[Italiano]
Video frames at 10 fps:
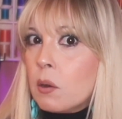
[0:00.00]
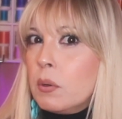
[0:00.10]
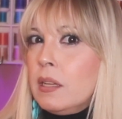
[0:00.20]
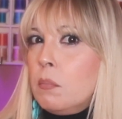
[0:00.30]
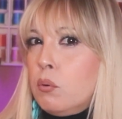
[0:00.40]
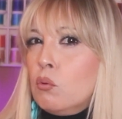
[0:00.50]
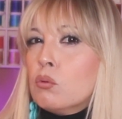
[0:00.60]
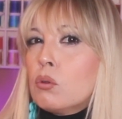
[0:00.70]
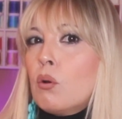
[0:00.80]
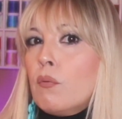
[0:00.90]
e quindi il
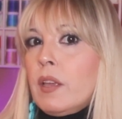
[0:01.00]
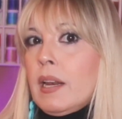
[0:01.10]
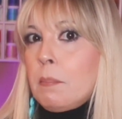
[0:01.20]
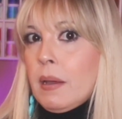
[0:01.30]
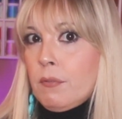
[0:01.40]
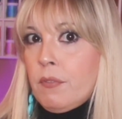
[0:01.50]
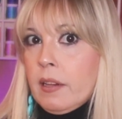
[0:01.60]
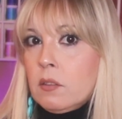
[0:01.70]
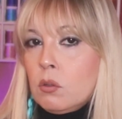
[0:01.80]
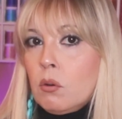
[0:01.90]
punto non viene
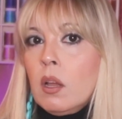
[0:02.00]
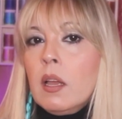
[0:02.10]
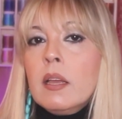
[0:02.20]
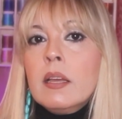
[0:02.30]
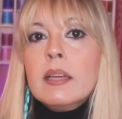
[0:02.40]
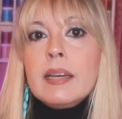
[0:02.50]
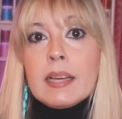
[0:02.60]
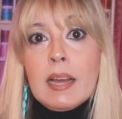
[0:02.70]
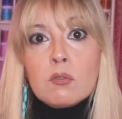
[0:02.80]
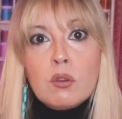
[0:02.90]
perfetto.
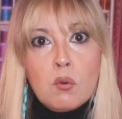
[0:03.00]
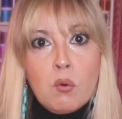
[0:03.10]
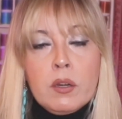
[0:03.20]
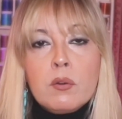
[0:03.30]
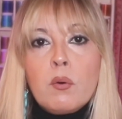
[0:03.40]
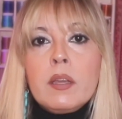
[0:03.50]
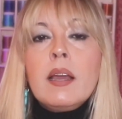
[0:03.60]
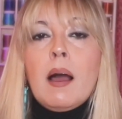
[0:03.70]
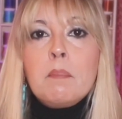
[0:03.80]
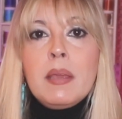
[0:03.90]
Nel caso in cui noi
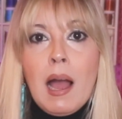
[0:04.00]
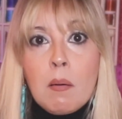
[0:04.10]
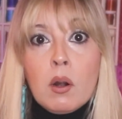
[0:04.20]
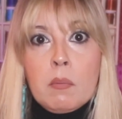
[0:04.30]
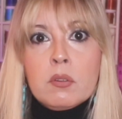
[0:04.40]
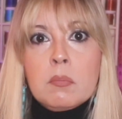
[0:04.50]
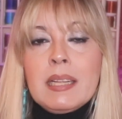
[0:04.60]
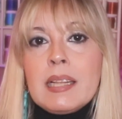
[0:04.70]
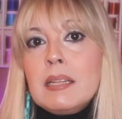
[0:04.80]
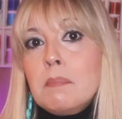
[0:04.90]
abbiamo la
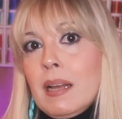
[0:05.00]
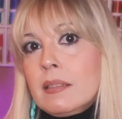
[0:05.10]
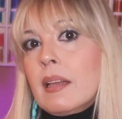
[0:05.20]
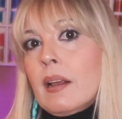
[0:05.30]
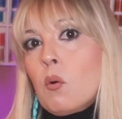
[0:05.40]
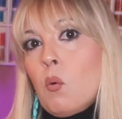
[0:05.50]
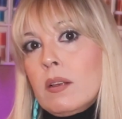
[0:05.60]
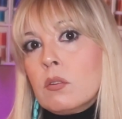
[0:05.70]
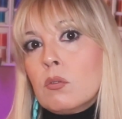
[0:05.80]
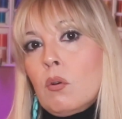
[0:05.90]
possibilità di mettere
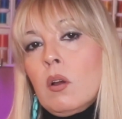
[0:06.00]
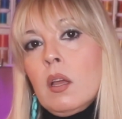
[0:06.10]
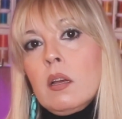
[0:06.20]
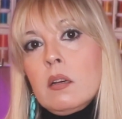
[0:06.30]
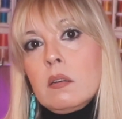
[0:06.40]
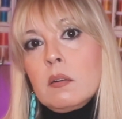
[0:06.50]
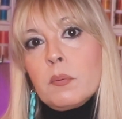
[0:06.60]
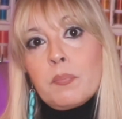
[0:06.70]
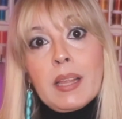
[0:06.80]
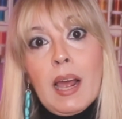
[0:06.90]
questo eh,
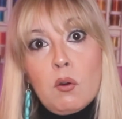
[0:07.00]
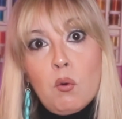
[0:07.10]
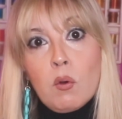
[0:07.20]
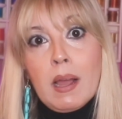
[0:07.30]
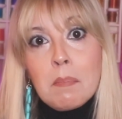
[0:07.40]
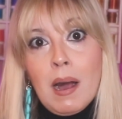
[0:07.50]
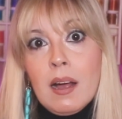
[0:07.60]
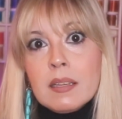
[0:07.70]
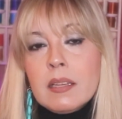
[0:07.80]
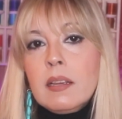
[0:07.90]
a lunga
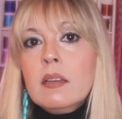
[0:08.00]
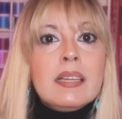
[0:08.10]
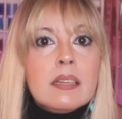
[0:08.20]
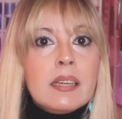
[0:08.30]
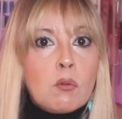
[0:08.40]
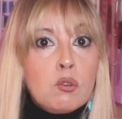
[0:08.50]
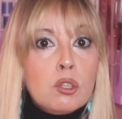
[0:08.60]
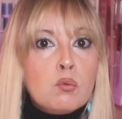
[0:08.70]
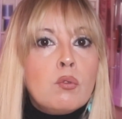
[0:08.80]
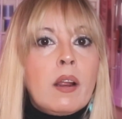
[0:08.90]
base, le
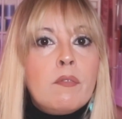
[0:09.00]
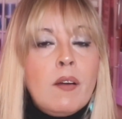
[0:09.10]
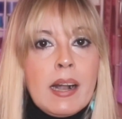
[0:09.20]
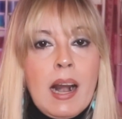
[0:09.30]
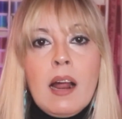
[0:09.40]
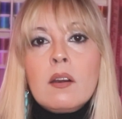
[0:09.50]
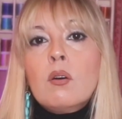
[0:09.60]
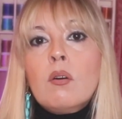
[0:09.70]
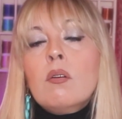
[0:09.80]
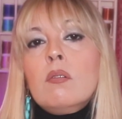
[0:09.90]
cuciture
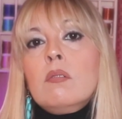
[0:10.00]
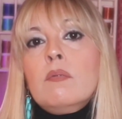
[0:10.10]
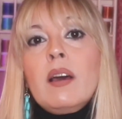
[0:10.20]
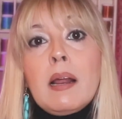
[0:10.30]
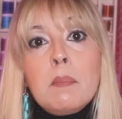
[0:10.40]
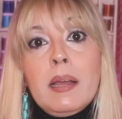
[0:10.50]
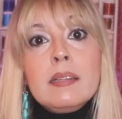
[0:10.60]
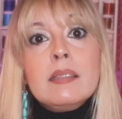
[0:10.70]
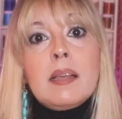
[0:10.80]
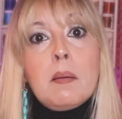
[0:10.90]
verranno eh,
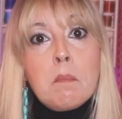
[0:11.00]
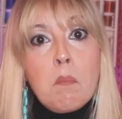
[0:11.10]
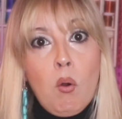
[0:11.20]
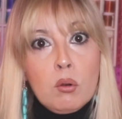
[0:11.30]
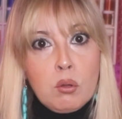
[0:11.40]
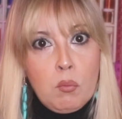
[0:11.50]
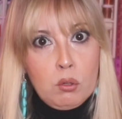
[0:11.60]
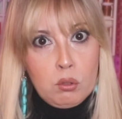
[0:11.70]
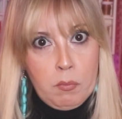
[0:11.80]
veramente molto molto